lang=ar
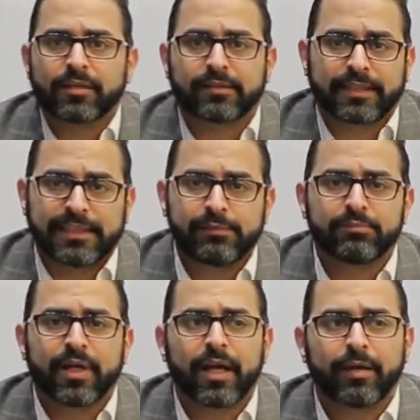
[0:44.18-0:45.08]

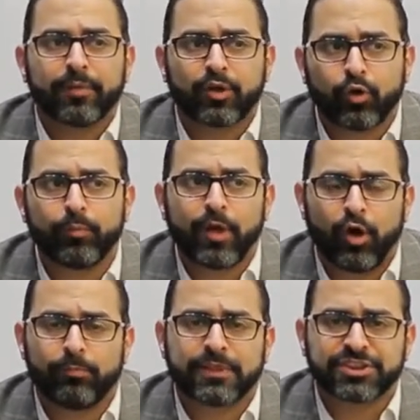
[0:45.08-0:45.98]
تطعيم ميكروب الحمى